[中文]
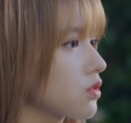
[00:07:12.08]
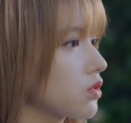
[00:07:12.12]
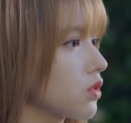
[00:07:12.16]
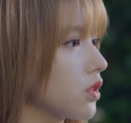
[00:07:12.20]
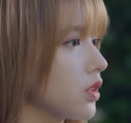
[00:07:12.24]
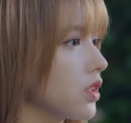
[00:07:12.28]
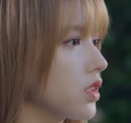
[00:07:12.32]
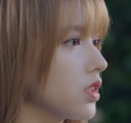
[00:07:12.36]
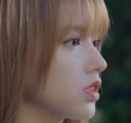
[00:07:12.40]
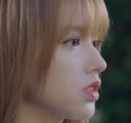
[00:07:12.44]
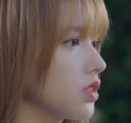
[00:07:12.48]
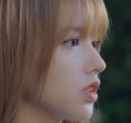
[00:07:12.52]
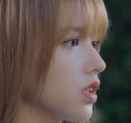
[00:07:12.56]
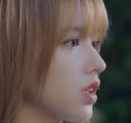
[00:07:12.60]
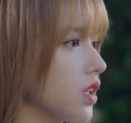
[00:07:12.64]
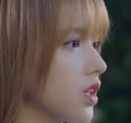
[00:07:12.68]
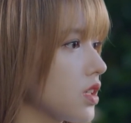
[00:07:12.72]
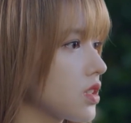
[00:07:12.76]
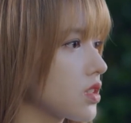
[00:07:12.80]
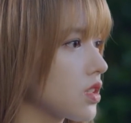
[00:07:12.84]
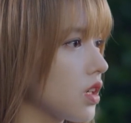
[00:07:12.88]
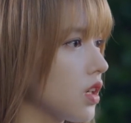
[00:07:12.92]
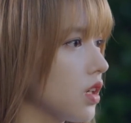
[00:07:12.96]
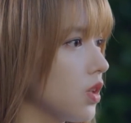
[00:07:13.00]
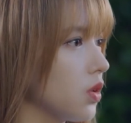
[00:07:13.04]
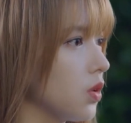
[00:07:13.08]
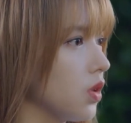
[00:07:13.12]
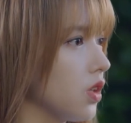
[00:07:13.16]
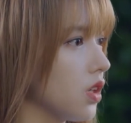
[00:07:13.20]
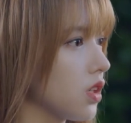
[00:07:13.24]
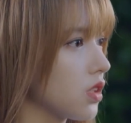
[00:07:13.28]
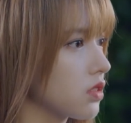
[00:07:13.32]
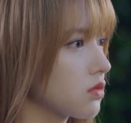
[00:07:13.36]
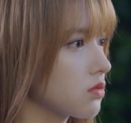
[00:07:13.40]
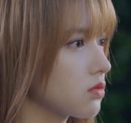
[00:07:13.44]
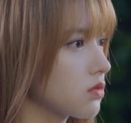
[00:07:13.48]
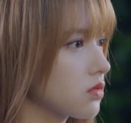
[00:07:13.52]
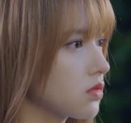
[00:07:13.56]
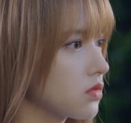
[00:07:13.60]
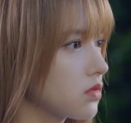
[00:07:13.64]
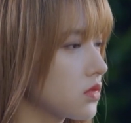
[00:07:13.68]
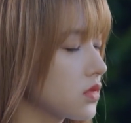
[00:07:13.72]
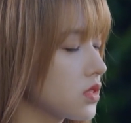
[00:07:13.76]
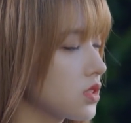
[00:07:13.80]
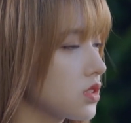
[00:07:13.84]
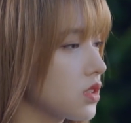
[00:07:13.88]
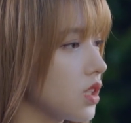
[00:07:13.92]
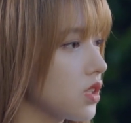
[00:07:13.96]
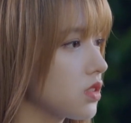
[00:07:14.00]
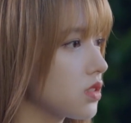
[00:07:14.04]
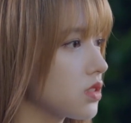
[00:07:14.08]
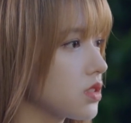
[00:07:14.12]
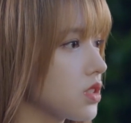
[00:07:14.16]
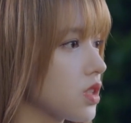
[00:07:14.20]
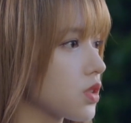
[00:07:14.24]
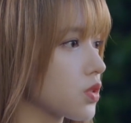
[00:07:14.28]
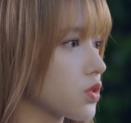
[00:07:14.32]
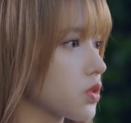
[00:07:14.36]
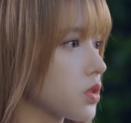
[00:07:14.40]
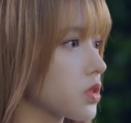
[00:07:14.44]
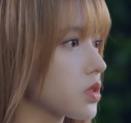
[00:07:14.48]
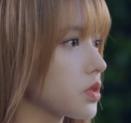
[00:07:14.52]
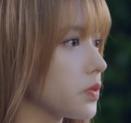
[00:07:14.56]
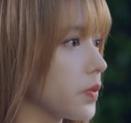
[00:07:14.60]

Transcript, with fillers: 所以你来找我，到底想要说